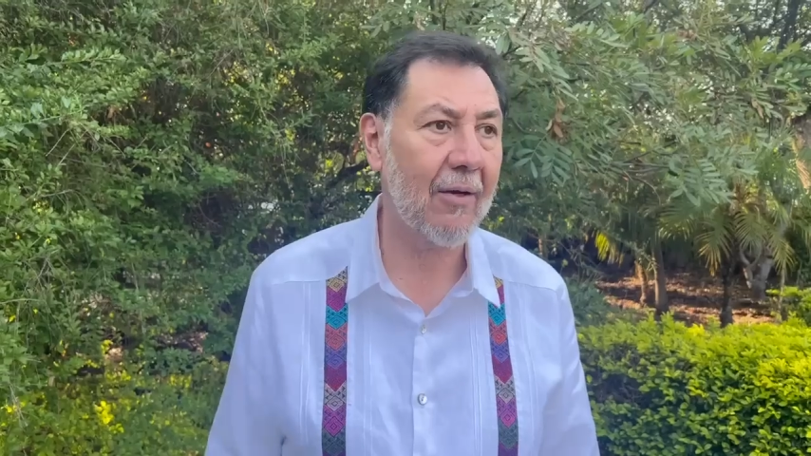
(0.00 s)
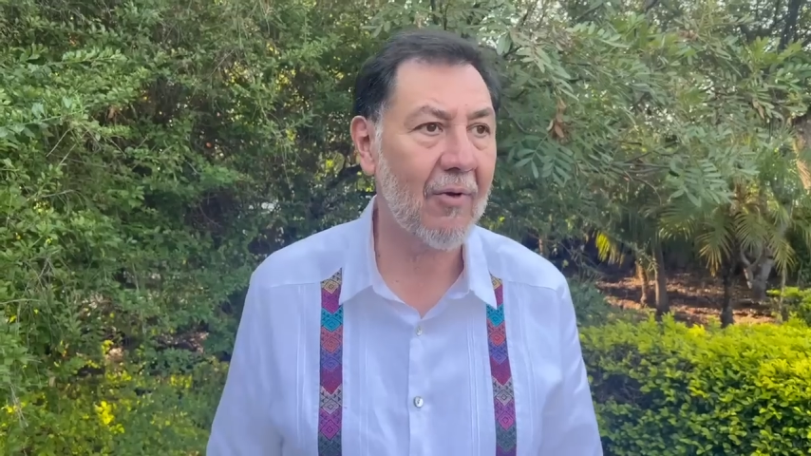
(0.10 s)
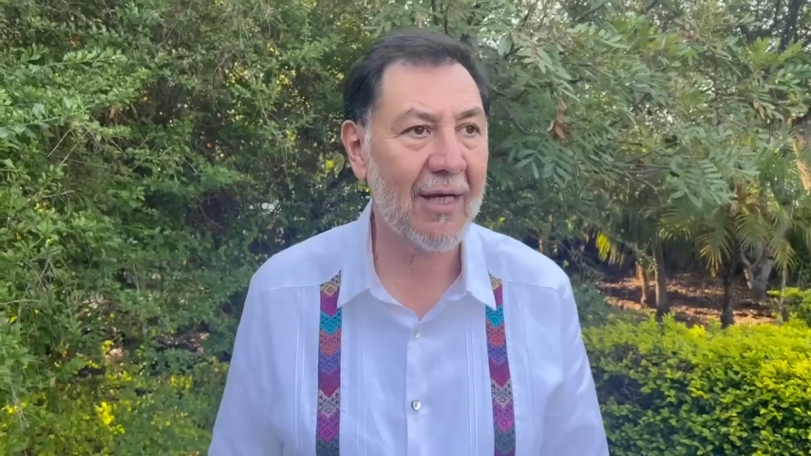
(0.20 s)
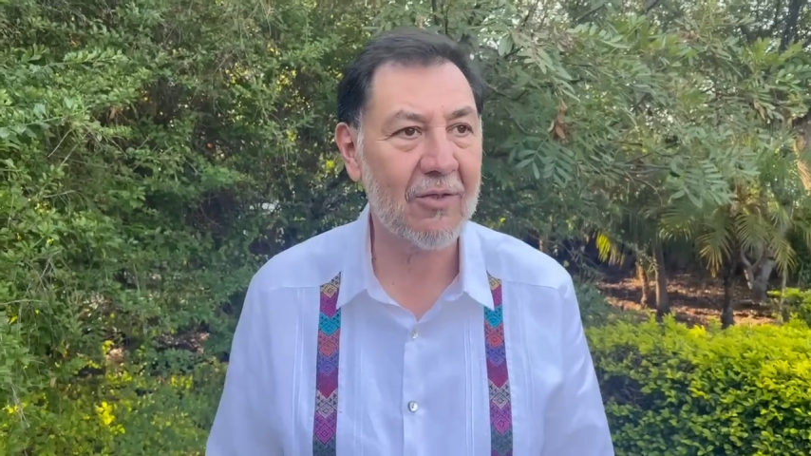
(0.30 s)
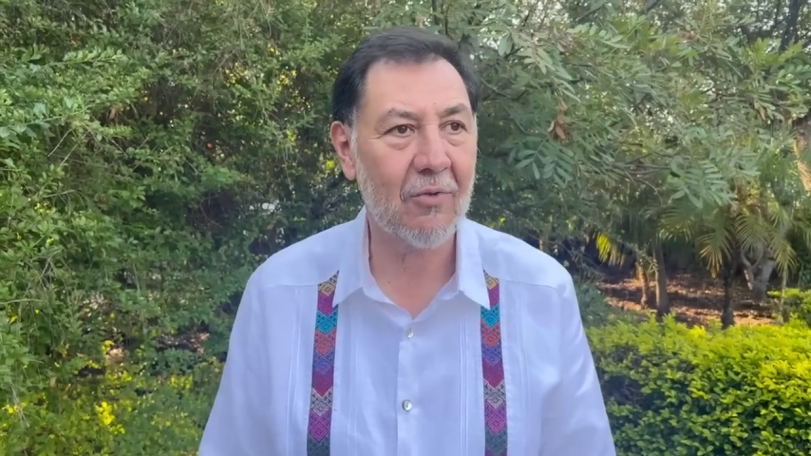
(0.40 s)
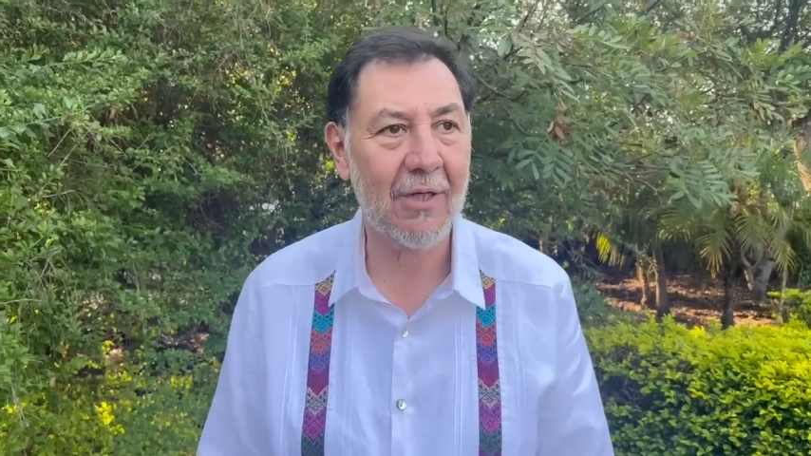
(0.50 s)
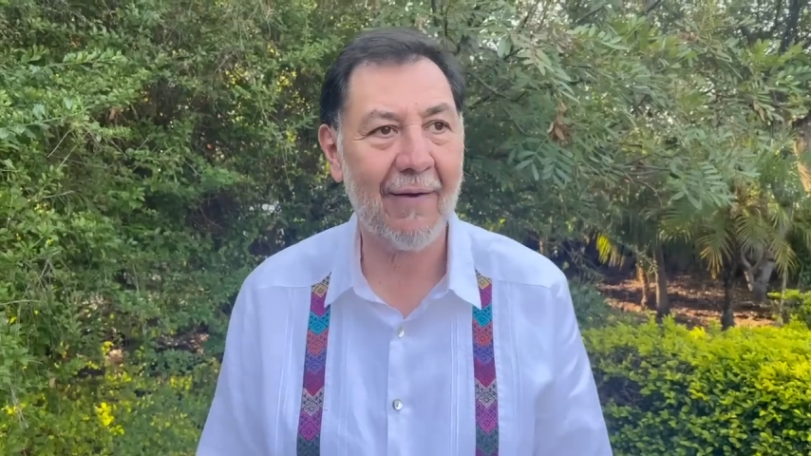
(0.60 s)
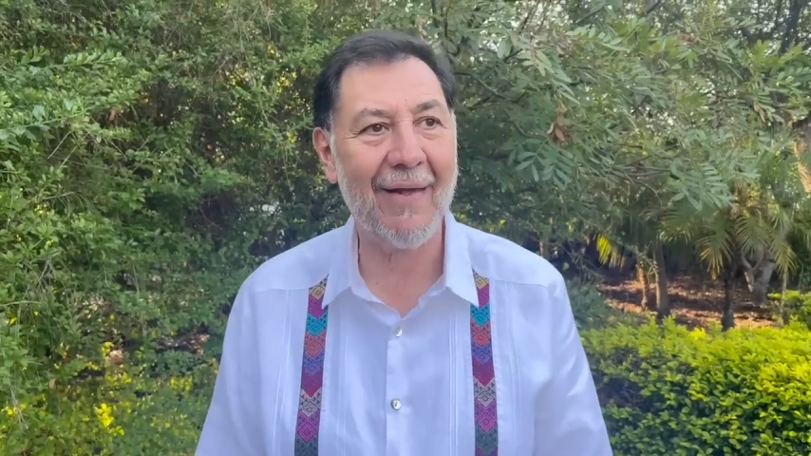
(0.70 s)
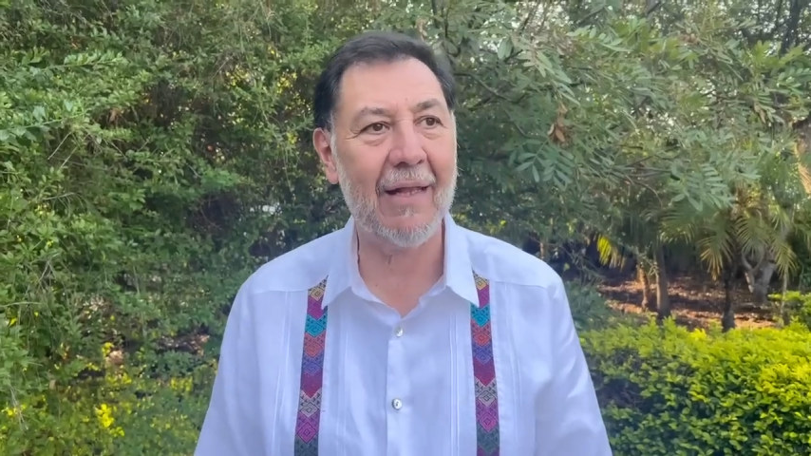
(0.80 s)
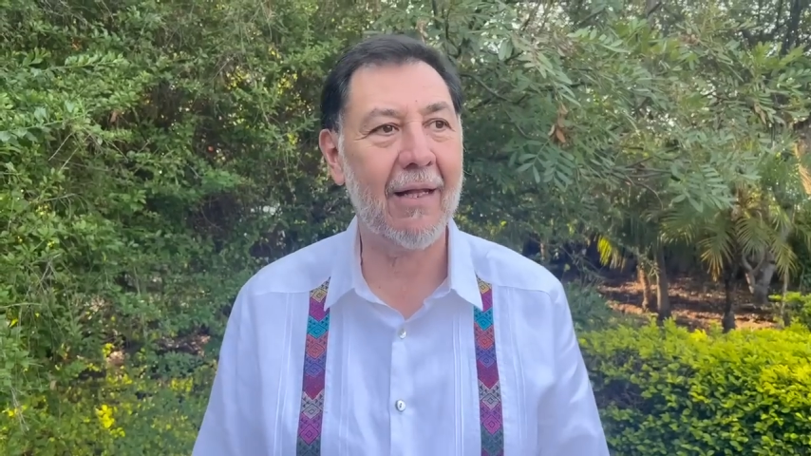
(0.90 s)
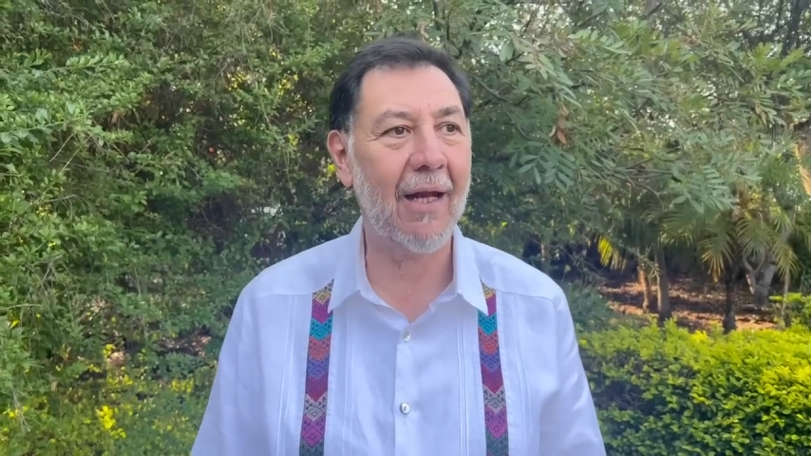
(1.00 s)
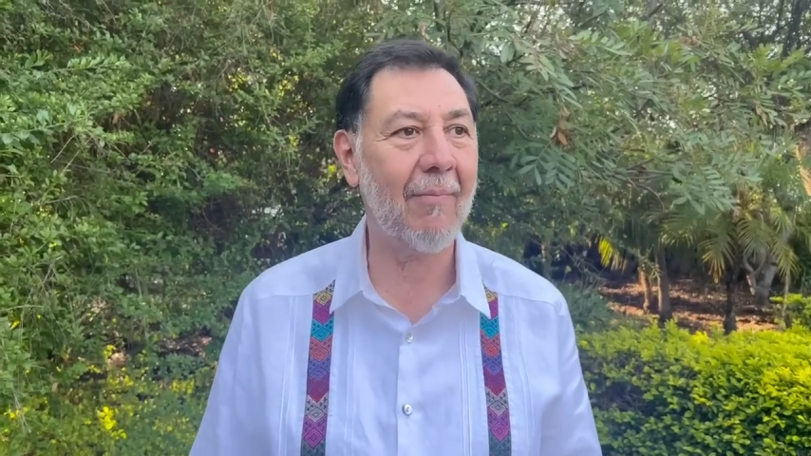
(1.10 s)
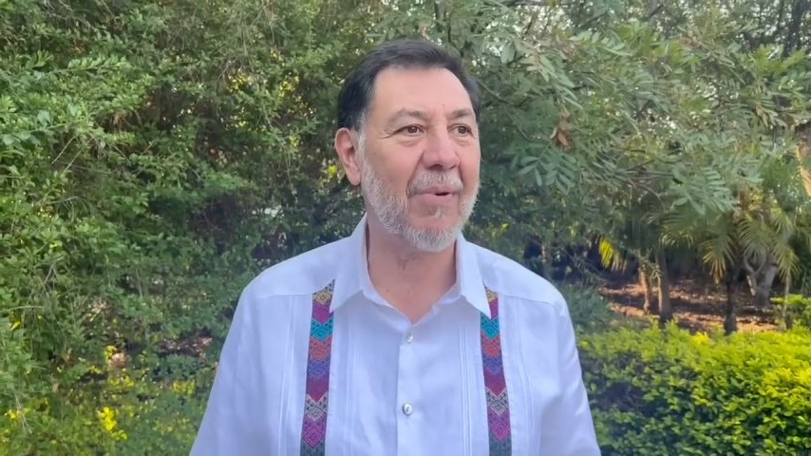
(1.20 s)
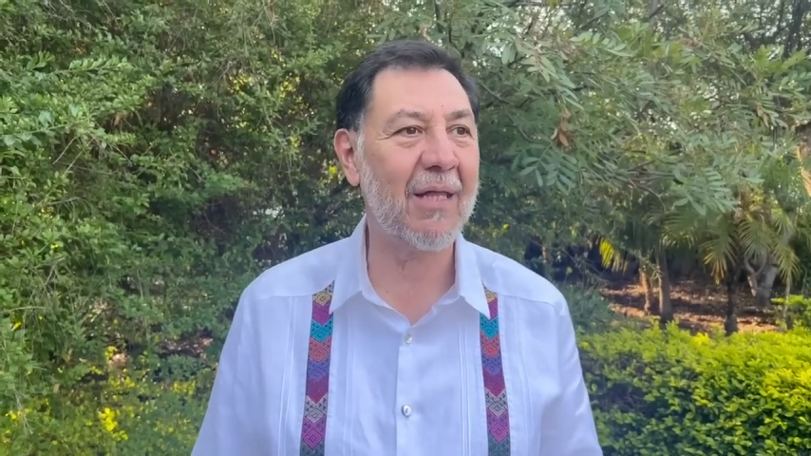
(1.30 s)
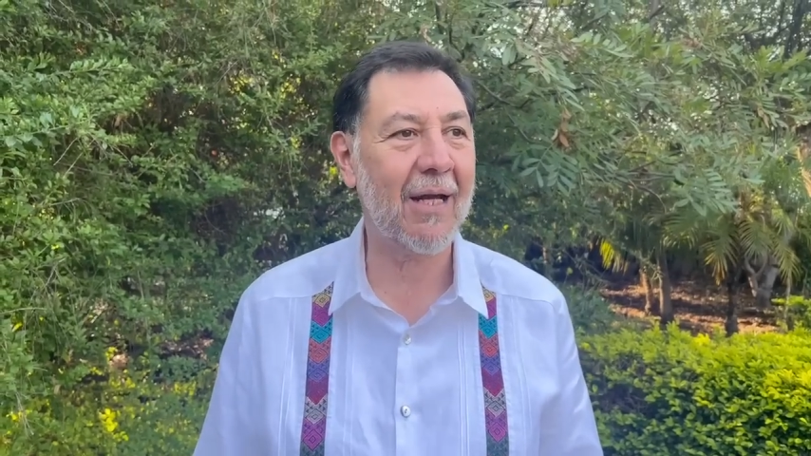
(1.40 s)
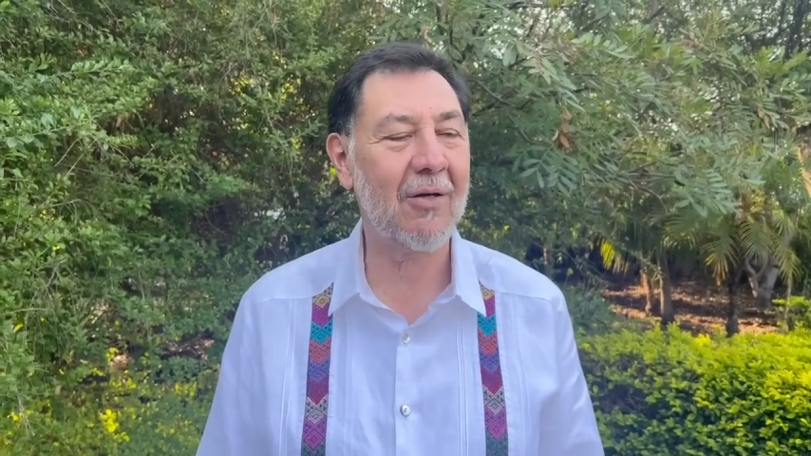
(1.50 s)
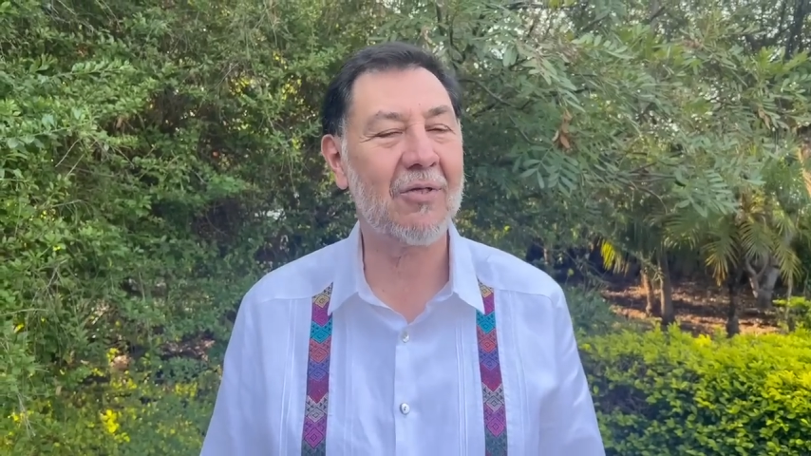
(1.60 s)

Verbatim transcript: corazón rebelde, la patria no